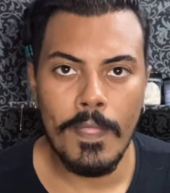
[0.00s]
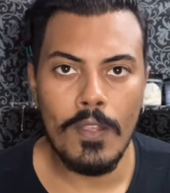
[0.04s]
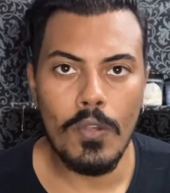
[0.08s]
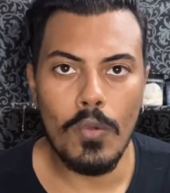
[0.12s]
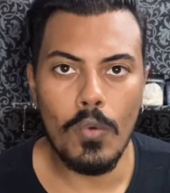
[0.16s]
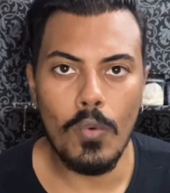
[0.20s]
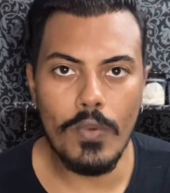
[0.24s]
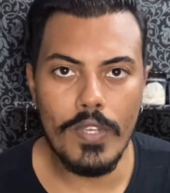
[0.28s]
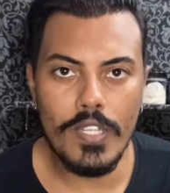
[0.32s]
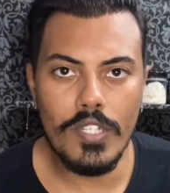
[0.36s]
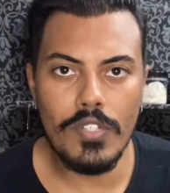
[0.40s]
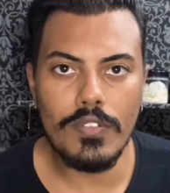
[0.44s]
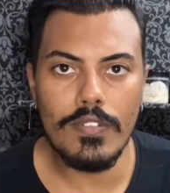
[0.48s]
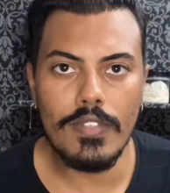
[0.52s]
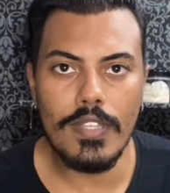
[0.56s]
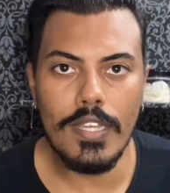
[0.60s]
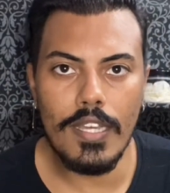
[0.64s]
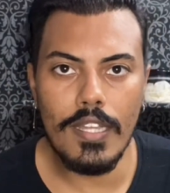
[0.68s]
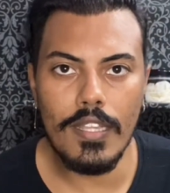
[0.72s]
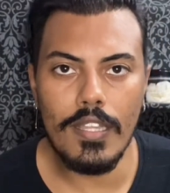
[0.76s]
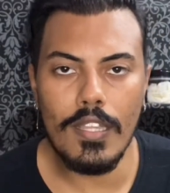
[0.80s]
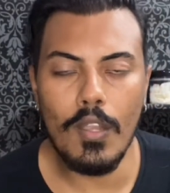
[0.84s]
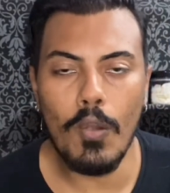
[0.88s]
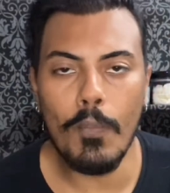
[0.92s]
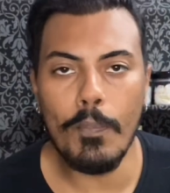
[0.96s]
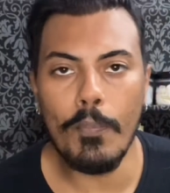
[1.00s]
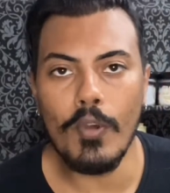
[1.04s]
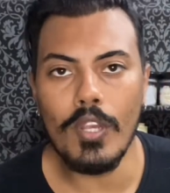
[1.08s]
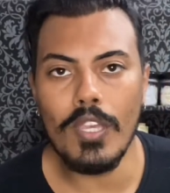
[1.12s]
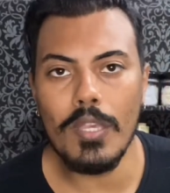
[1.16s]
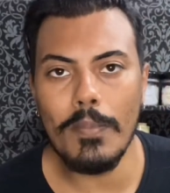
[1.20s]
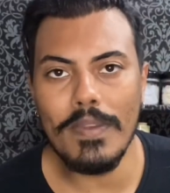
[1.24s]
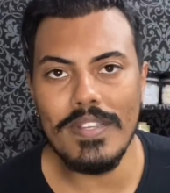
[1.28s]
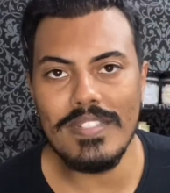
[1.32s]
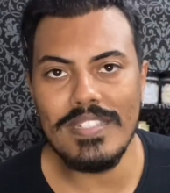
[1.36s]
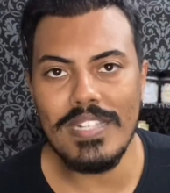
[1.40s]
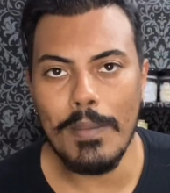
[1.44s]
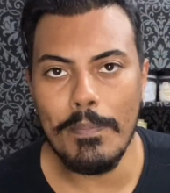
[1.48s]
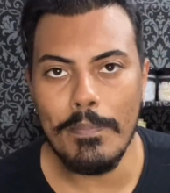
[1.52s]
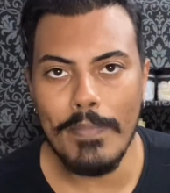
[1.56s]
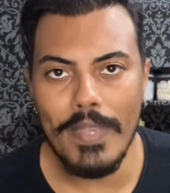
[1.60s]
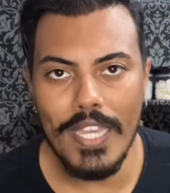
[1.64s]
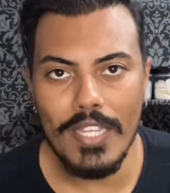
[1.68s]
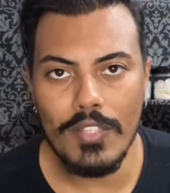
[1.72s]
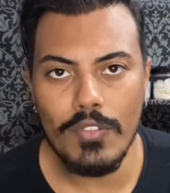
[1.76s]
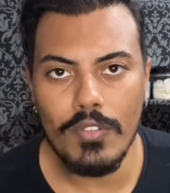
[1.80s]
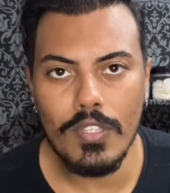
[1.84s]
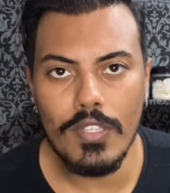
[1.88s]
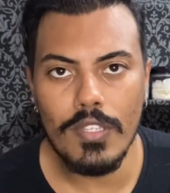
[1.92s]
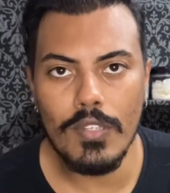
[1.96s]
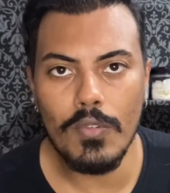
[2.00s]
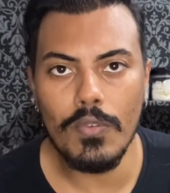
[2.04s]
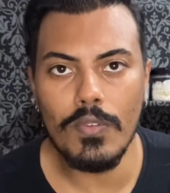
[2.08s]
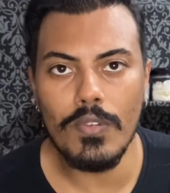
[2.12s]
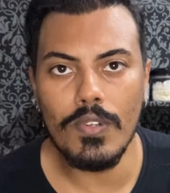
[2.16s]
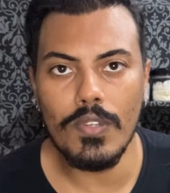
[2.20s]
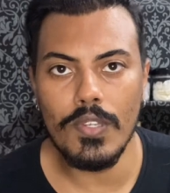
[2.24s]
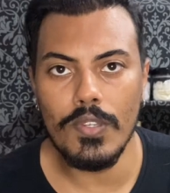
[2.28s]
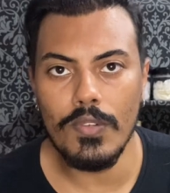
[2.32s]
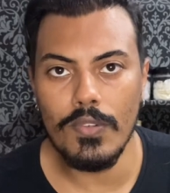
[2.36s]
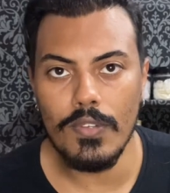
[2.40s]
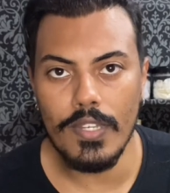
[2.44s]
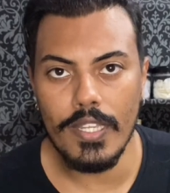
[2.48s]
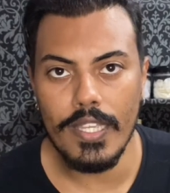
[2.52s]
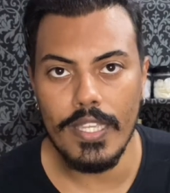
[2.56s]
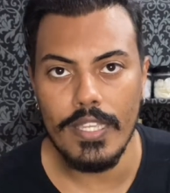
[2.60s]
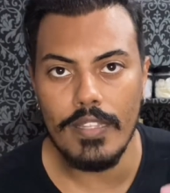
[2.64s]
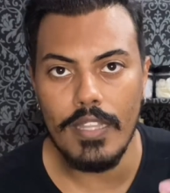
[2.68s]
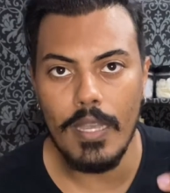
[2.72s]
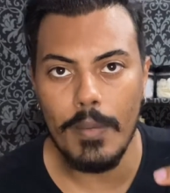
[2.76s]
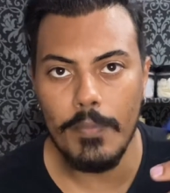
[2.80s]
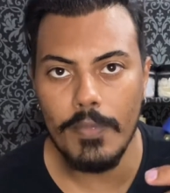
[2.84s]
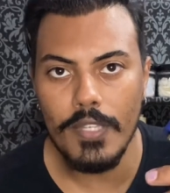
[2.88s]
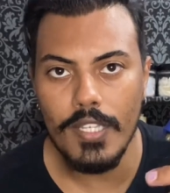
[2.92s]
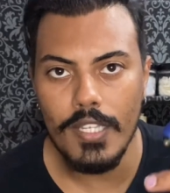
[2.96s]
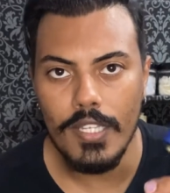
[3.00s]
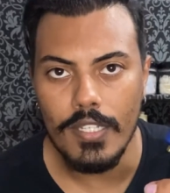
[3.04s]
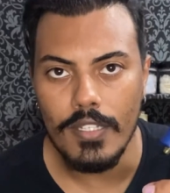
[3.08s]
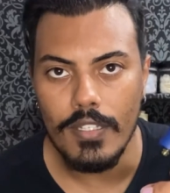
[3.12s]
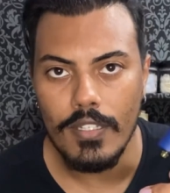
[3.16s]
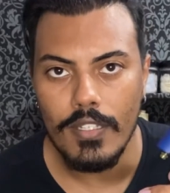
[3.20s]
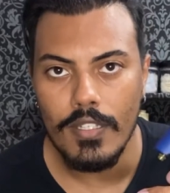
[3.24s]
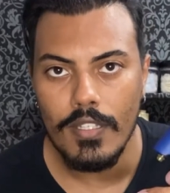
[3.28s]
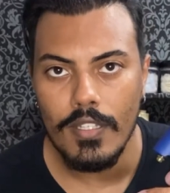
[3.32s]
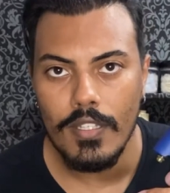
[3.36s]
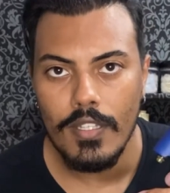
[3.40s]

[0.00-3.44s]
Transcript: o eixo dela é um pouquinho mais aberto que o que, o, que da minha,